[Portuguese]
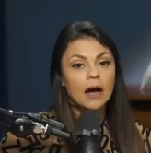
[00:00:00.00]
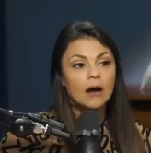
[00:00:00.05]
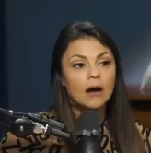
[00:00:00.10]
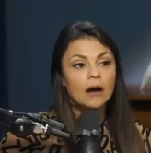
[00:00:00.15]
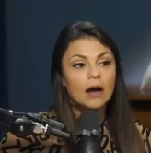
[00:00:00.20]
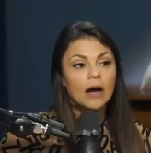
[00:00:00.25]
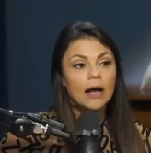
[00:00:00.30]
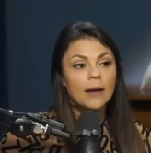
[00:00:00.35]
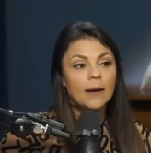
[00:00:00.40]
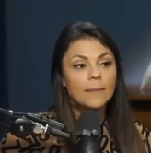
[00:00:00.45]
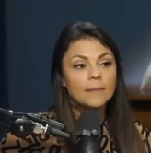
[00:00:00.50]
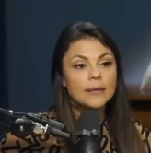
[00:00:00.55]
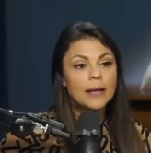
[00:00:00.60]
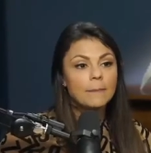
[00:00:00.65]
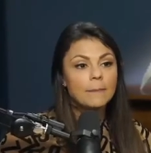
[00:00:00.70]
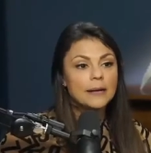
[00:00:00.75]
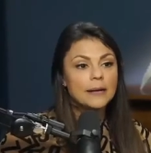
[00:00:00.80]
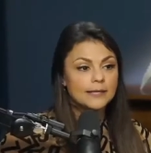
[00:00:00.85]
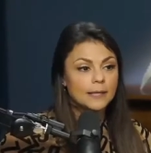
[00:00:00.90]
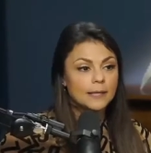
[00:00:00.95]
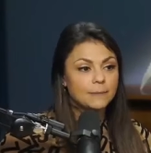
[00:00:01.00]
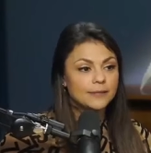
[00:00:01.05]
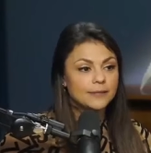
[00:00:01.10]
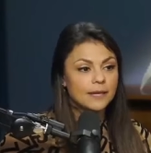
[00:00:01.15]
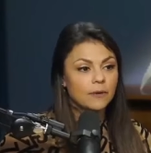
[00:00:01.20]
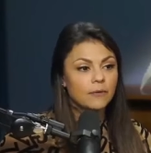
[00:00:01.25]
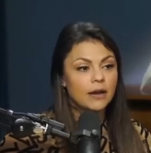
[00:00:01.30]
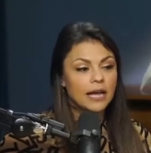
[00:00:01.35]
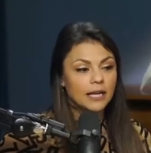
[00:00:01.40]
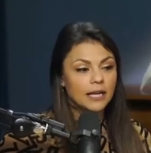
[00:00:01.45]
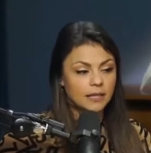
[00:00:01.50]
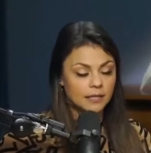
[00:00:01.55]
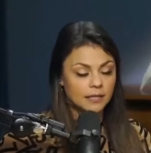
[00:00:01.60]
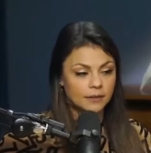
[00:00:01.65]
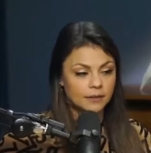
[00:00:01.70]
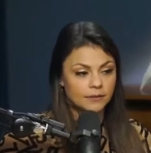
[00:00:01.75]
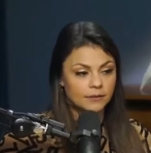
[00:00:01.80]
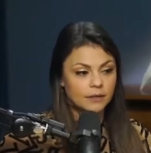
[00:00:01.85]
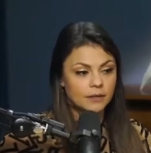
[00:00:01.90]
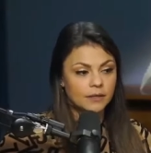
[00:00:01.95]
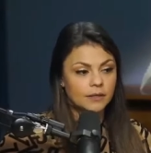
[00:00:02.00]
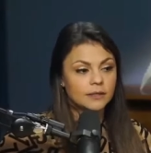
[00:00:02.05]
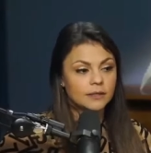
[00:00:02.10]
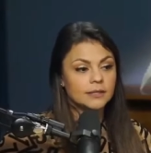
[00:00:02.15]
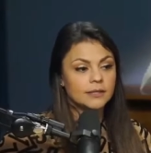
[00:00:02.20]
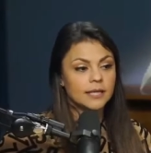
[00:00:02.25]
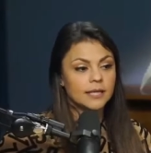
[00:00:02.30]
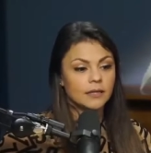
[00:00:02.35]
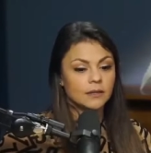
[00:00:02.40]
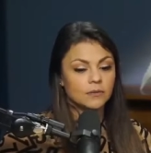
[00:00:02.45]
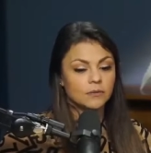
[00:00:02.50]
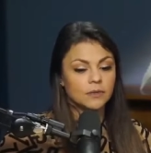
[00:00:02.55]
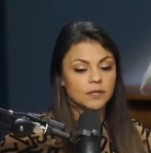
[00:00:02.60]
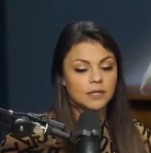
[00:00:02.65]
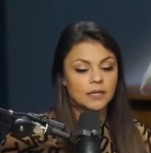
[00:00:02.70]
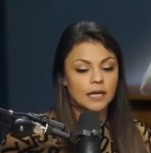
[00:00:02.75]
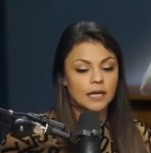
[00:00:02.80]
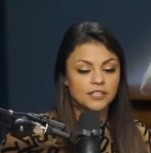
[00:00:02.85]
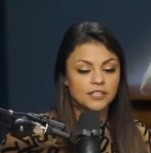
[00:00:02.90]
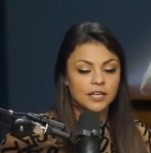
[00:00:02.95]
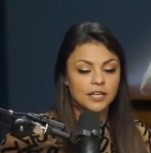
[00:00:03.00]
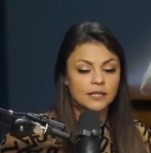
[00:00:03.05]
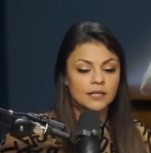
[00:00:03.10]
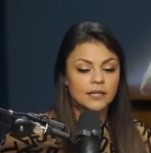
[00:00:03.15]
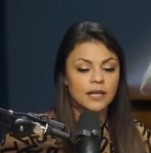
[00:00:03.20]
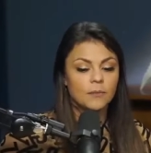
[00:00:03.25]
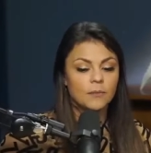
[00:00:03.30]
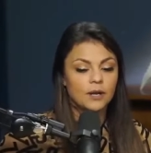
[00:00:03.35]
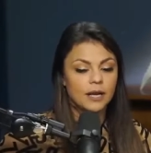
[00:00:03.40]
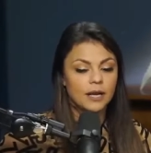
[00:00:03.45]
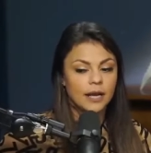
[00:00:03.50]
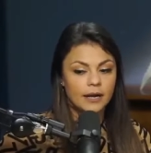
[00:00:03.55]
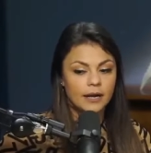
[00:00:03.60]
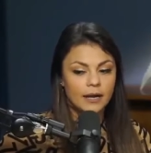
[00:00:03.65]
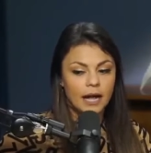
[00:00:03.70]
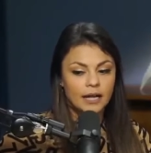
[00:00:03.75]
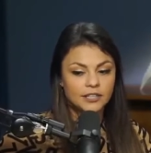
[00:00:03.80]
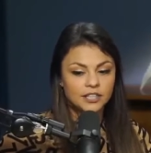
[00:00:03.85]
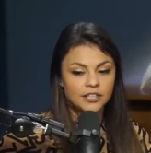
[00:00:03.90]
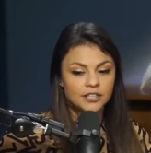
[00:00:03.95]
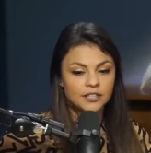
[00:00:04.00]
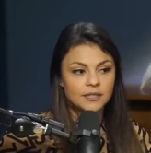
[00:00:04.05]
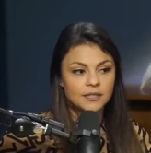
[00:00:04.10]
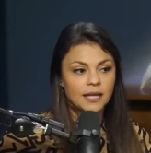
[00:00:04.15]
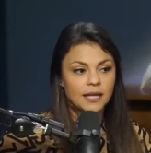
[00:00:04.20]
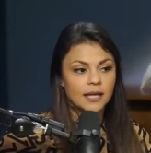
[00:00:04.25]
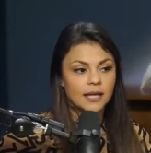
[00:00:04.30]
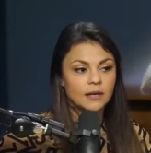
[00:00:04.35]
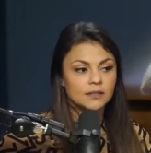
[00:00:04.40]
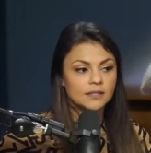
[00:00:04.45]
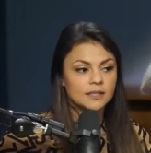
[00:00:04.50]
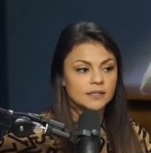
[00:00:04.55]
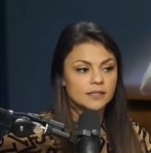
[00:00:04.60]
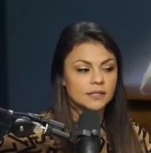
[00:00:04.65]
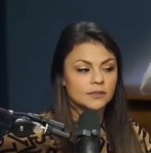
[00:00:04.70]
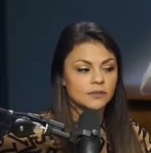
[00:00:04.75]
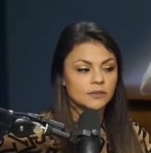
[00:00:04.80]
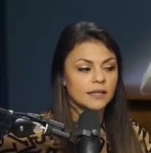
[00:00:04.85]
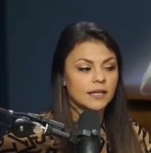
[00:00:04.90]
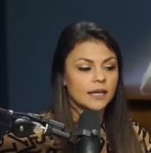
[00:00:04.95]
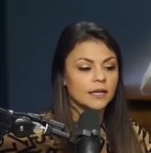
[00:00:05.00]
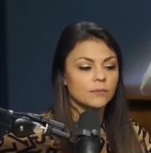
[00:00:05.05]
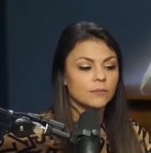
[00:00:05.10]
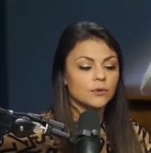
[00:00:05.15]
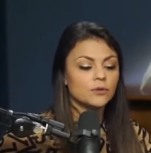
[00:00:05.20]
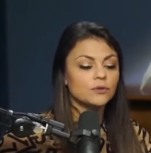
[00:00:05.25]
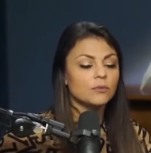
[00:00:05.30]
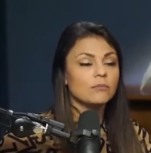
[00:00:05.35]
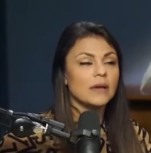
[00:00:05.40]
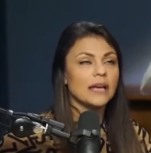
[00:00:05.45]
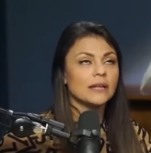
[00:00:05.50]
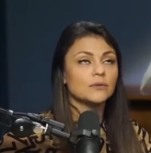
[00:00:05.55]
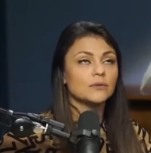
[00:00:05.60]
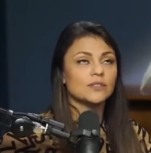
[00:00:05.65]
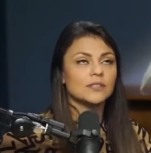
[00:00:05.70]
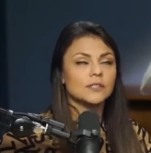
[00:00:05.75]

a, a minha doido. percepção é que entendo que a gente que é mulher, a gente ah. tem a nossa sexualidade muito menos